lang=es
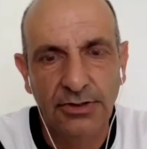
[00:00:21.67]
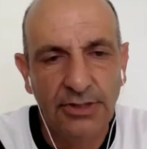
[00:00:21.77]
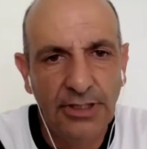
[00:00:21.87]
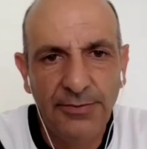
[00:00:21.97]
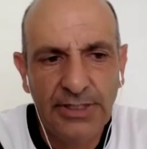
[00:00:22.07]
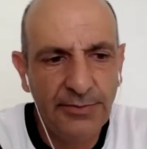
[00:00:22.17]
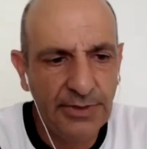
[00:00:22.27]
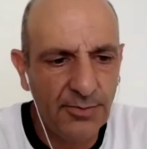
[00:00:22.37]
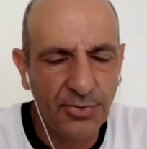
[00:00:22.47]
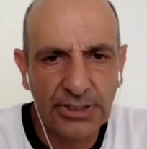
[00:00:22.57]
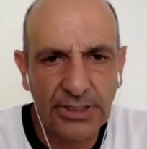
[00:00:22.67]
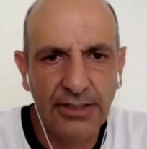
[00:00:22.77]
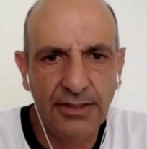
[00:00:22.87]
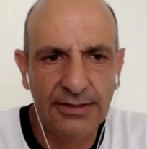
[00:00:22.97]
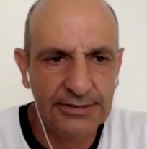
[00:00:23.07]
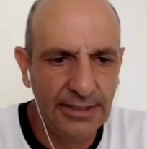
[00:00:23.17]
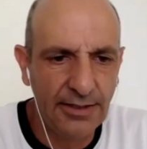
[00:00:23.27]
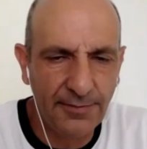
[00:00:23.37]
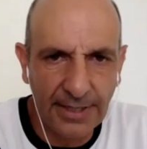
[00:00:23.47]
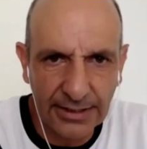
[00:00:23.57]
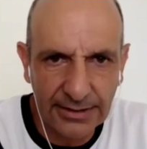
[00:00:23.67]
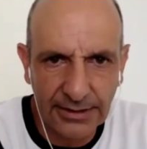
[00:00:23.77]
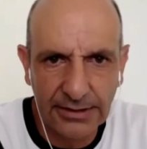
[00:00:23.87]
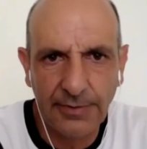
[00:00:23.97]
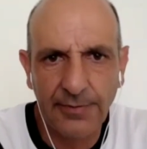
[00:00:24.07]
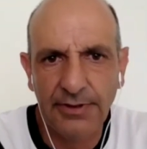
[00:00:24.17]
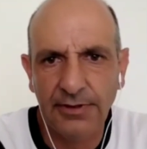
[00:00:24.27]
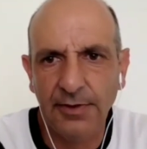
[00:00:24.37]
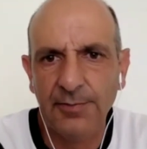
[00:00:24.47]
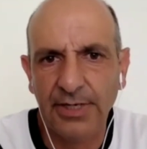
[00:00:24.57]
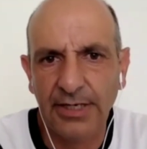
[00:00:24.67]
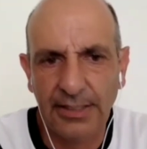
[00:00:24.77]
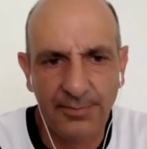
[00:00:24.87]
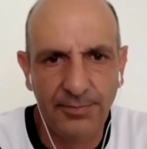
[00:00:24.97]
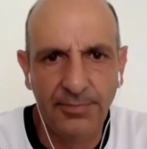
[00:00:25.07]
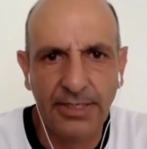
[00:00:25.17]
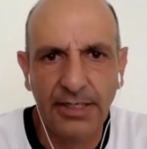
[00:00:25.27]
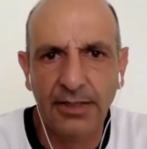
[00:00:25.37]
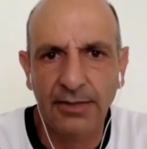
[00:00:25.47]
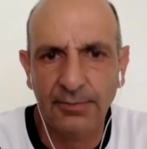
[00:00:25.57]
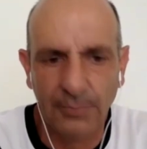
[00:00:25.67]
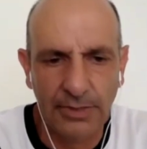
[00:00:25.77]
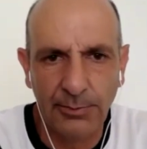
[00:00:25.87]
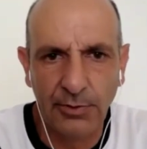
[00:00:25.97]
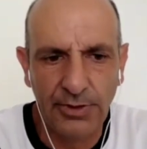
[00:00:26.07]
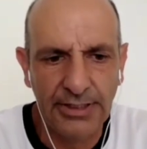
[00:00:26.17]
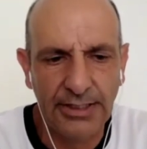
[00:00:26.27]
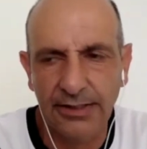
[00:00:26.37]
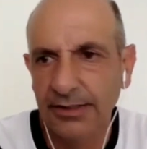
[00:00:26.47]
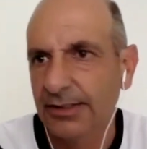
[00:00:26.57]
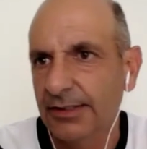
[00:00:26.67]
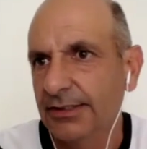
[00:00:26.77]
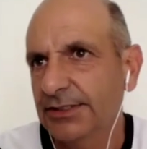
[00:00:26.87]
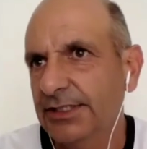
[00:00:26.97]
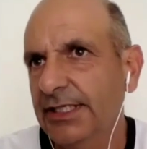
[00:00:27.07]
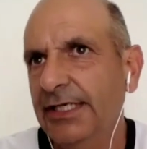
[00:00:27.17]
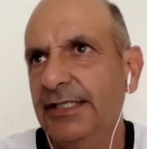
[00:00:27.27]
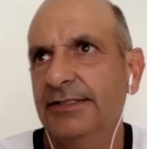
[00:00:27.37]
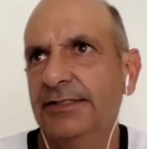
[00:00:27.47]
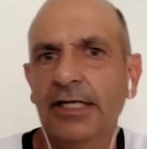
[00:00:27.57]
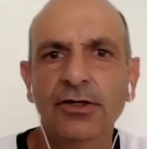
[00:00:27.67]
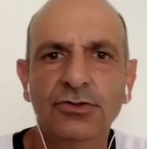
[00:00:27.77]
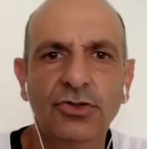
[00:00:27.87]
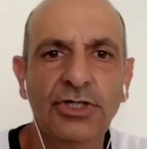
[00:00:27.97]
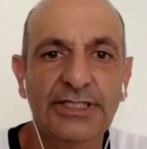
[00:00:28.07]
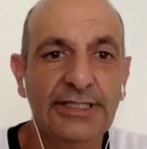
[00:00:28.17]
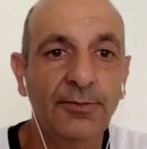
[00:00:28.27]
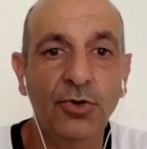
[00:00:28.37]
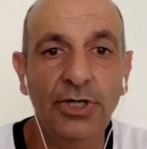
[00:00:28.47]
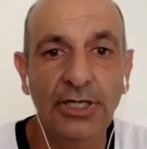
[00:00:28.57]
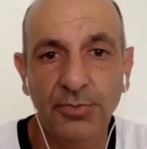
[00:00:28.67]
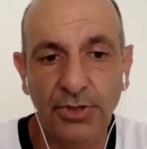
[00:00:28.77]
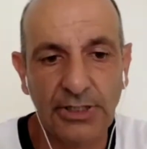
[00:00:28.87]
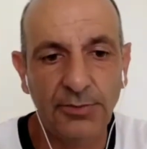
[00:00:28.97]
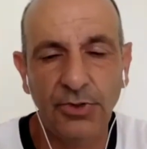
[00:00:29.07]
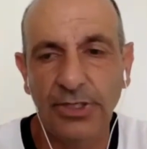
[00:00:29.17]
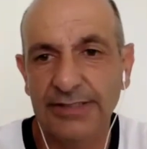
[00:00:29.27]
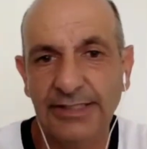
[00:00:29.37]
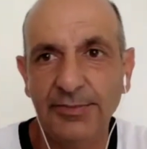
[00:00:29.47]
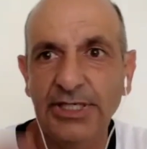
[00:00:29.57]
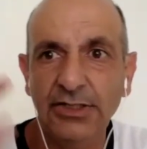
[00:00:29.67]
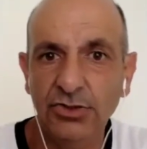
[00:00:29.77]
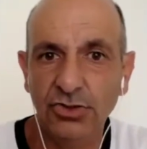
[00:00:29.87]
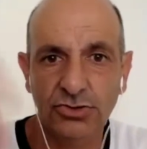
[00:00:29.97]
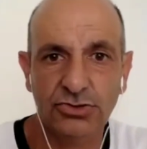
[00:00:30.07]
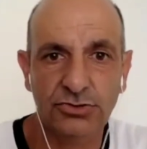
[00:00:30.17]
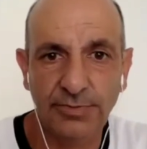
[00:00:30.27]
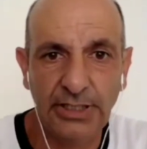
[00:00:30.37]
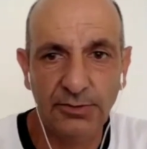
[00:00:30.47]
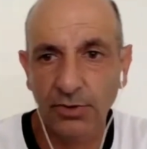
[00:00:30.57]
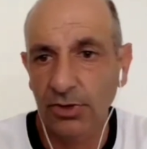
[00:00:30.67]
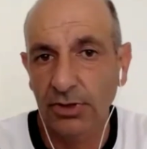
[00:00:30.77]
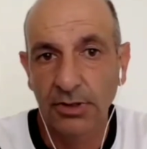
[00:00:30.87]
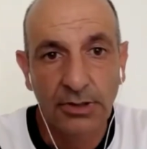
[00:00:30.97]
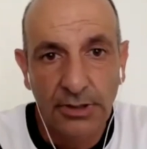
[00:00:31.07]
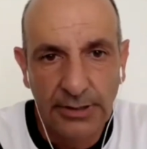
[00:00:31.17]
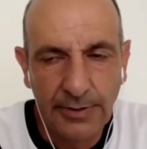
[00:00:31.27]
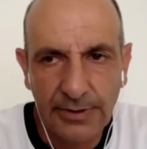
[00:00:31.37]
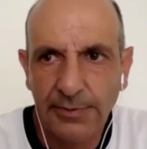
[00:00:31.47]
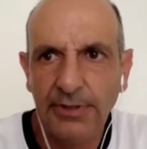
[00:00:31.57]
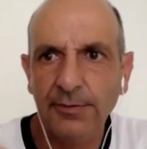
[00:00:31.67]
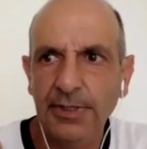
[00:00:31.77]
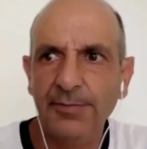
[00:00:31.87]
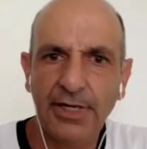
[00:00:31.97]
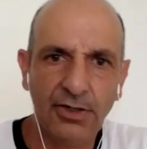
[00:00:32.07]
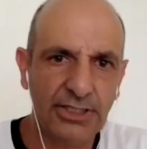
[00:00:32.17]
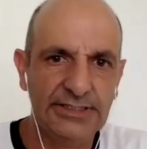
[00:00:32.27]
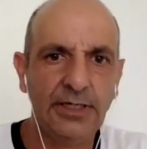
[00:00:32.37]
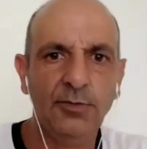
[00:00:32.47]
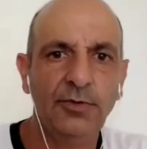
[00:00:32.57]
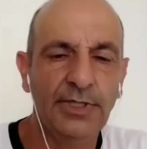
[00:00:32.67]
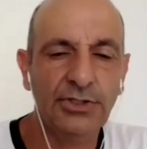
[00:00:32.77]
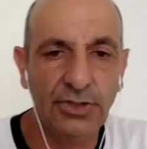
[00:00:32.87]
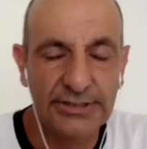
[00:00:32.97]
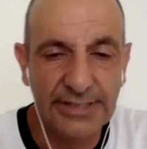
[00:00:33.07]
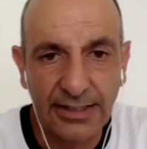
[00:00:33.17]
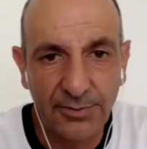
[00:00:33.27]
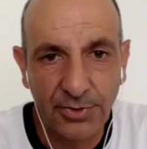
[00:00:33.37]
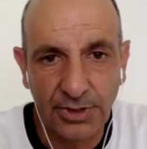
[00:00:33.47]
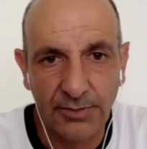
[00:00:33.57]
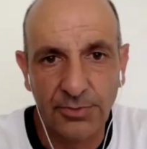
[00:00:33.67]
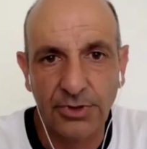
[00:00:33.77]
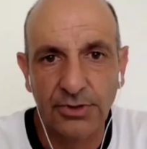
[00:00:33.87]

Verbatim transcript: le viene bien porque si es básquet le va a venir bien para, para la movilidad si es algo, todo lo que sea volei, por ejemplo, lanzamientos, béisbol, le va a venir bien para lo que sea movimientos de saque, por ejemplo.